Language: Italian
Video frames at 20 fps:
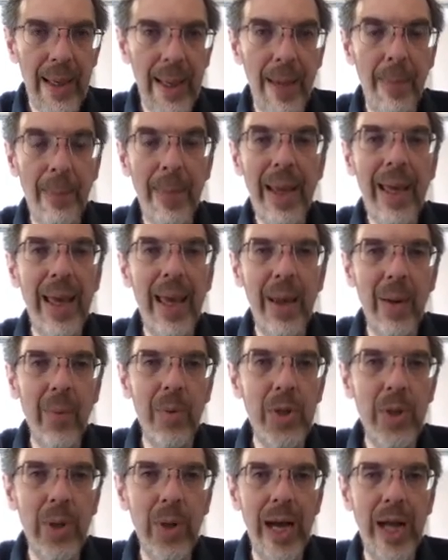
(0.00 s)
perché in
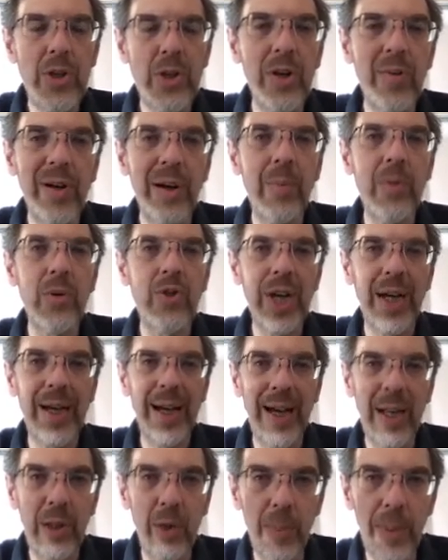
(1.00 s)
questo caso l'avremmo già
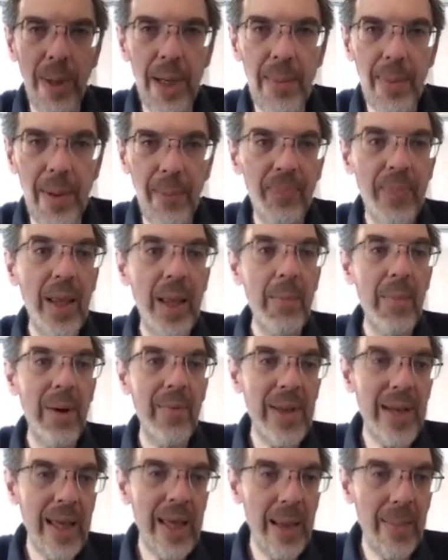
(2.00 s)
creato prima, ma
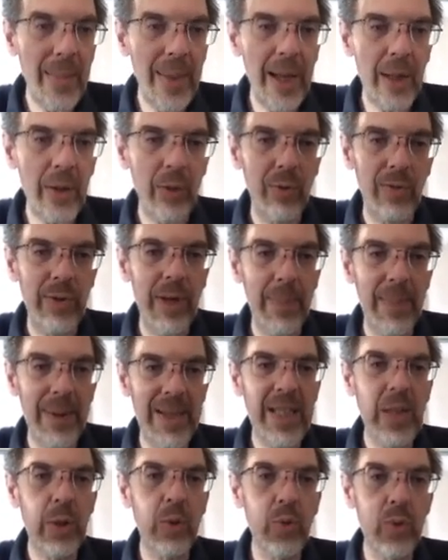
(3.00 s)
viene chiamato, viene
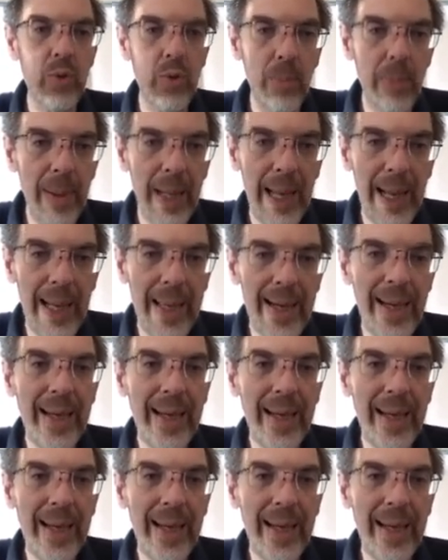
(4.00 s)
passato un supplier